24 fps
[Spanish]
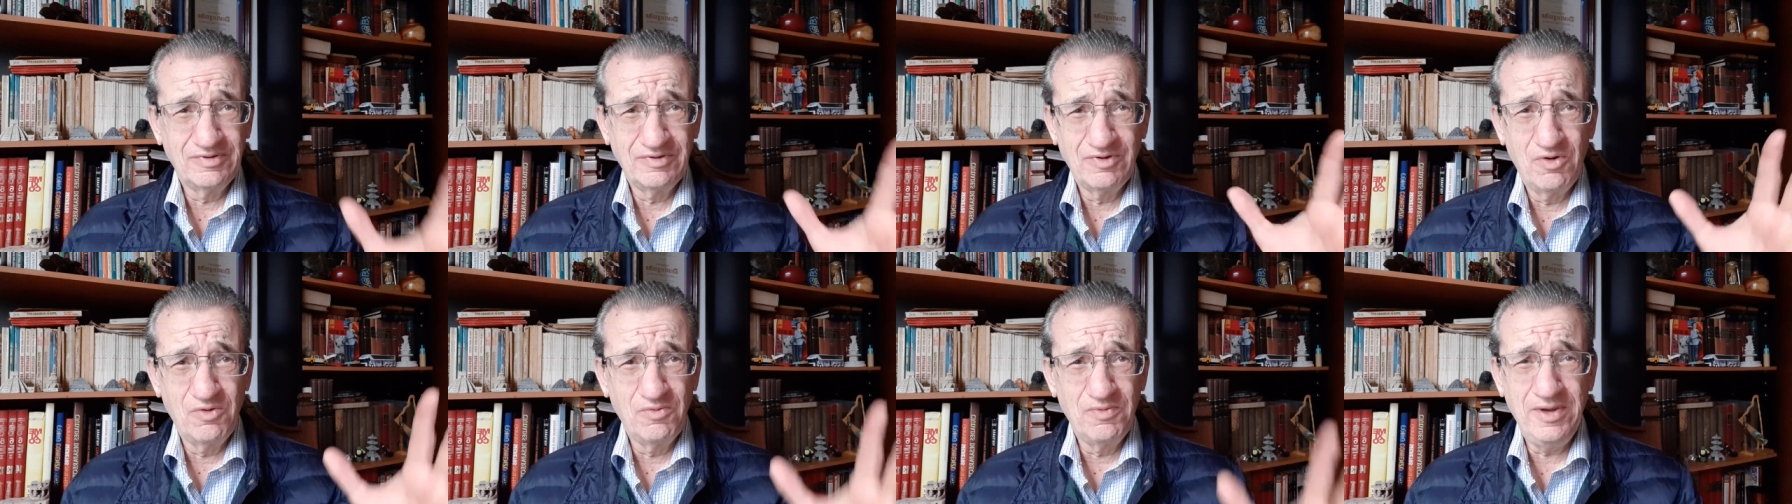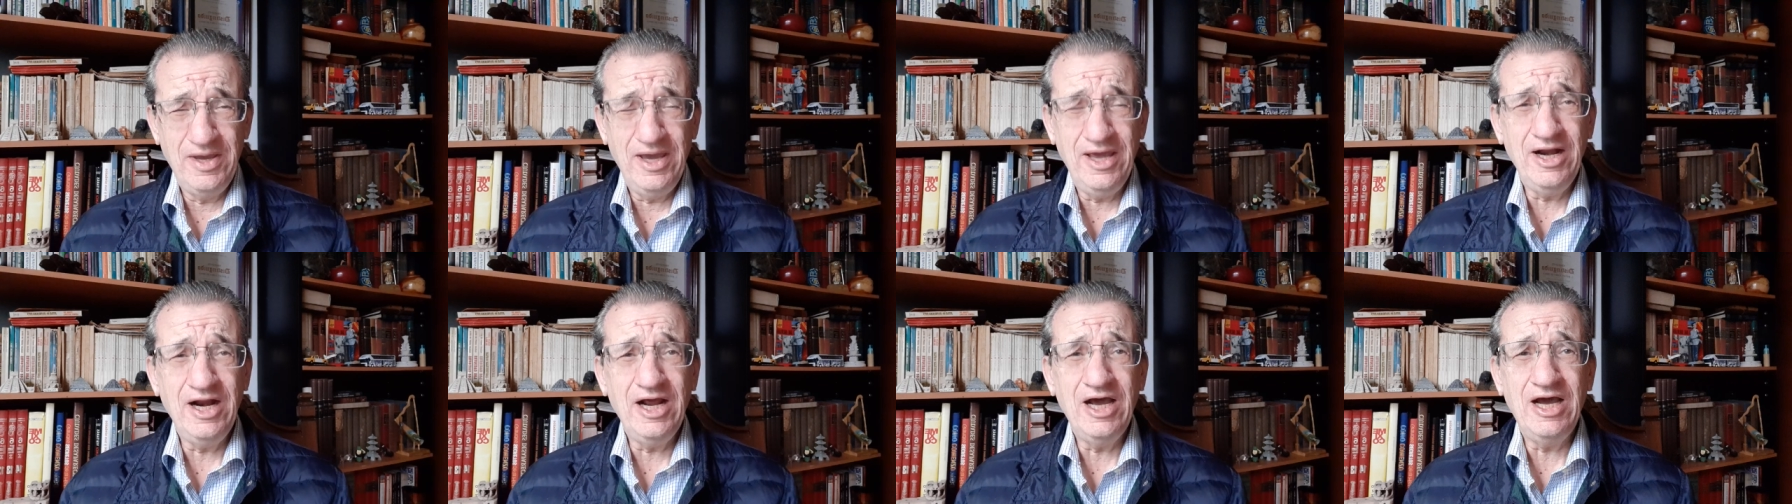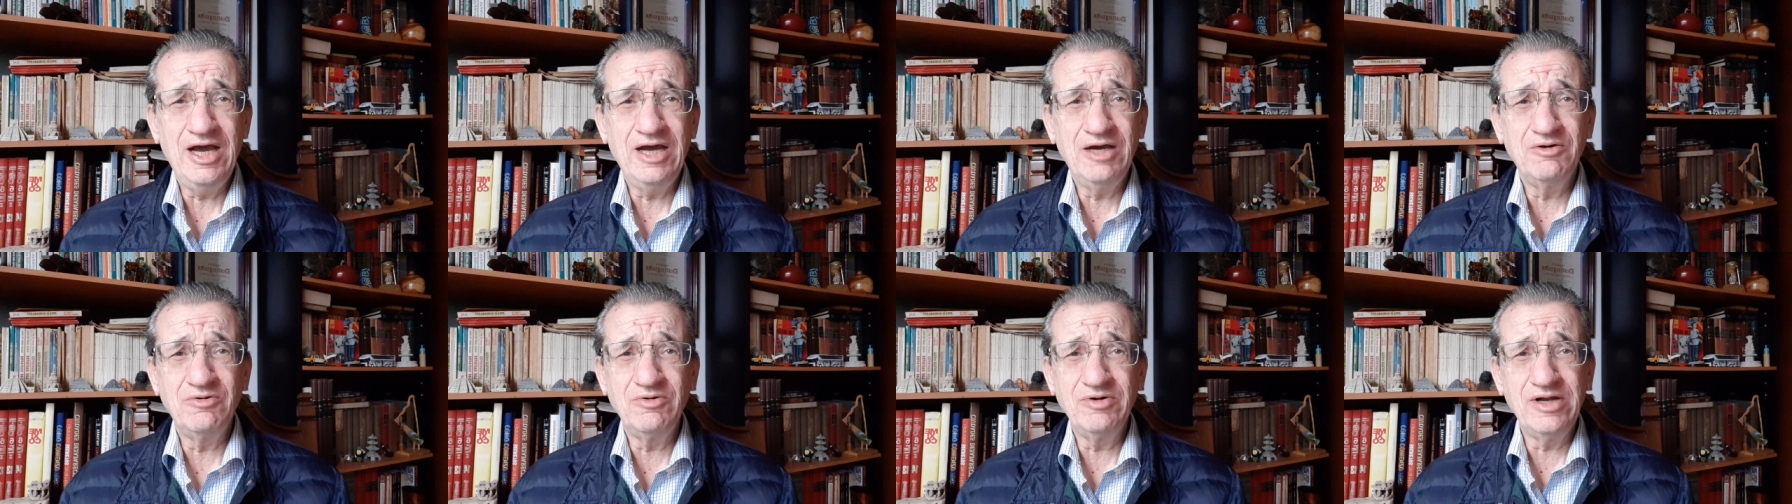
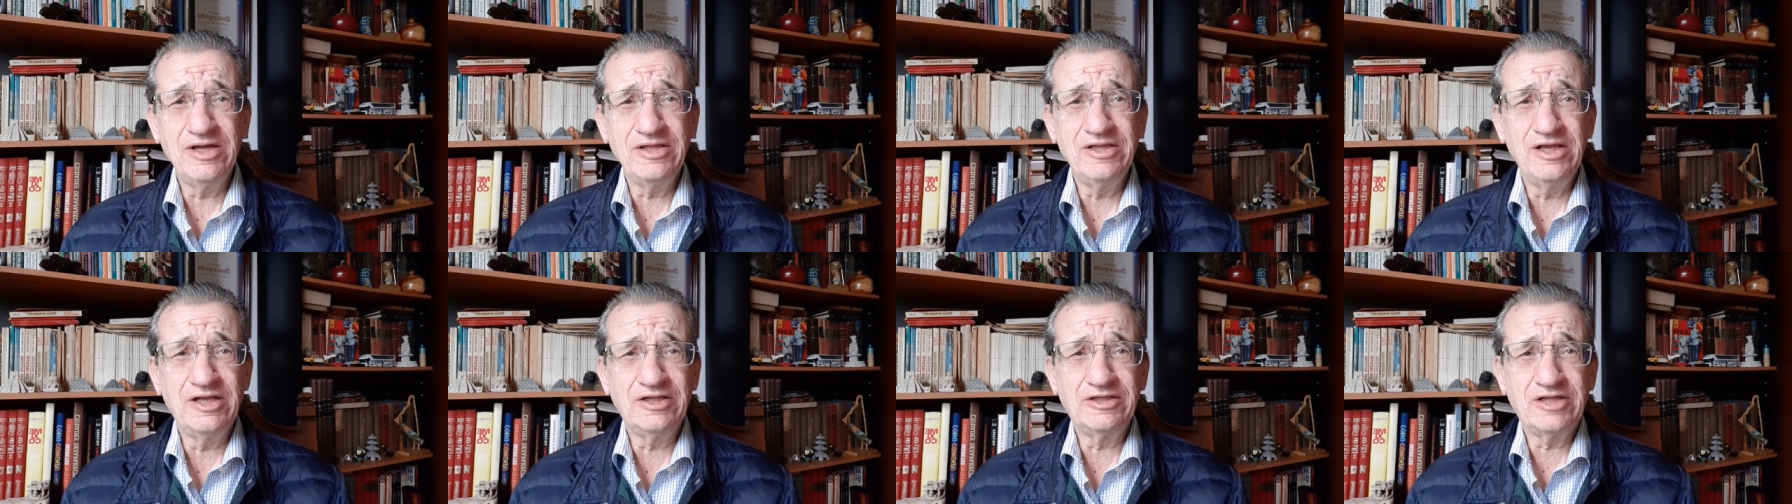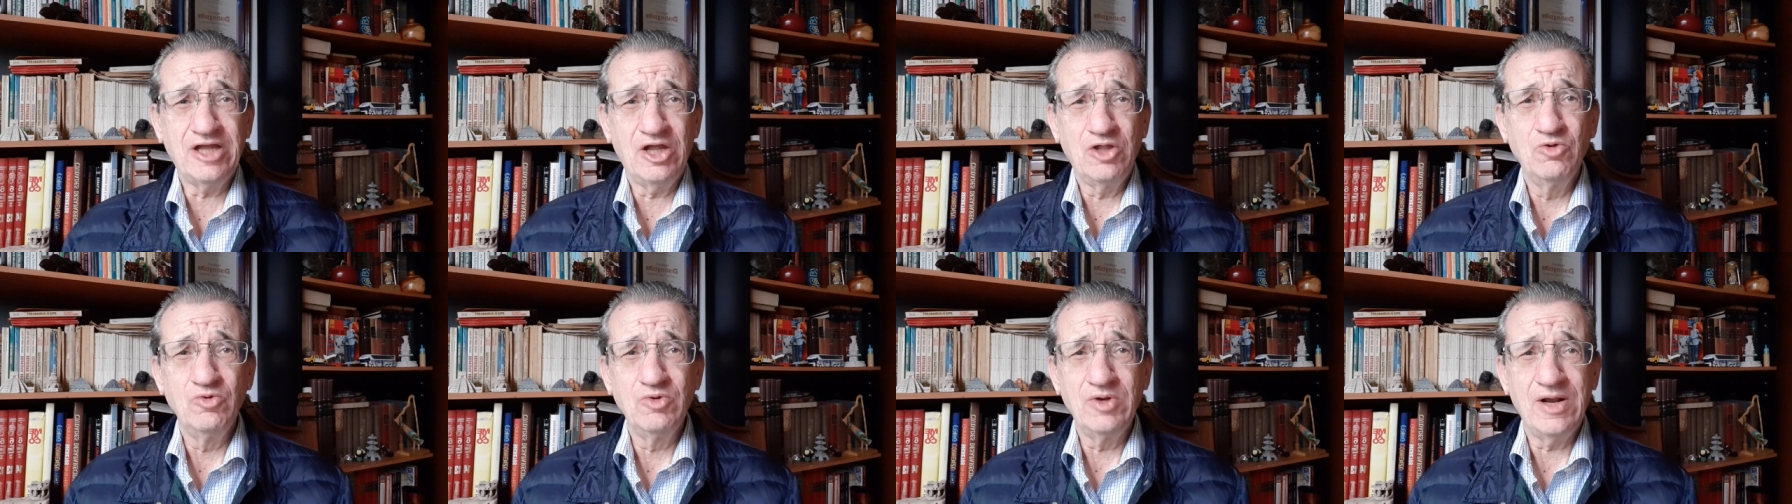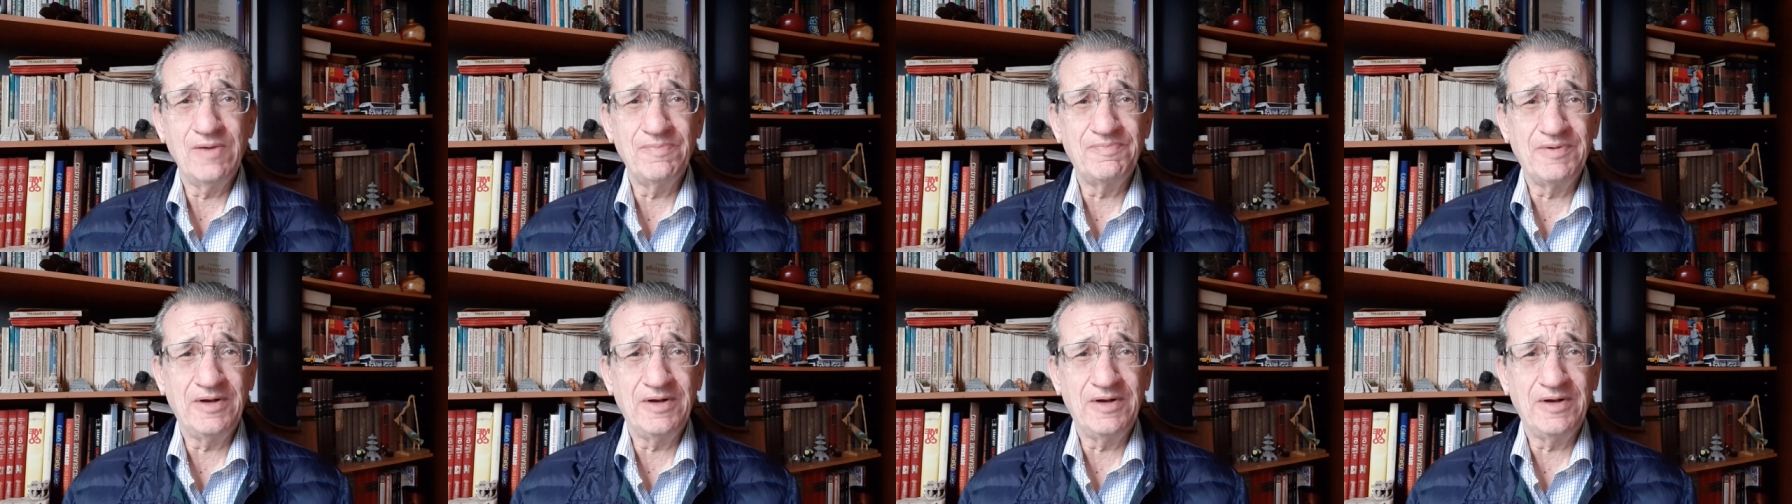hubiera una dictadura